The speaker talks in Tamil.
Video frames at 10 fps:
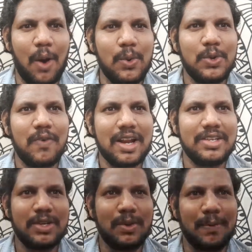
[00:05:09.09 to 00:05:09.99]
அவர்
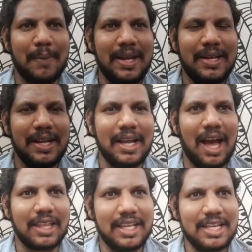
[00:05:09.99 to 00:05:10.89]
வரைஞ்ச ஒரு பெயிண்டிங்கை
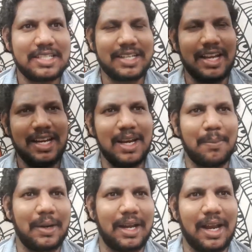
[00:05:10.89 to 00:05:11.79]
அதே
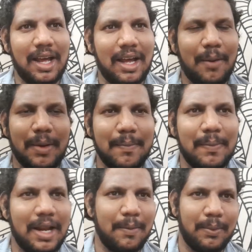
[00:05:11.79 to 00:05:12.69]
ஸ்டைலில் பண்ணலாம் அப்படின்னு
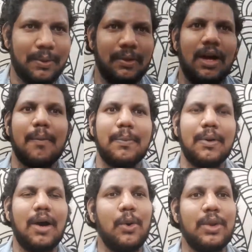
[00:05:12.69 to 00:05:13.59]
பிளான் போட்டோம்
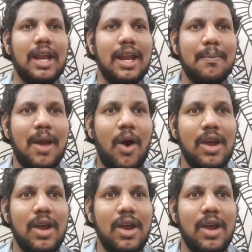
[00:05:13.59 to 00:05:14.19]
அப்போது அவர் எல்லாமே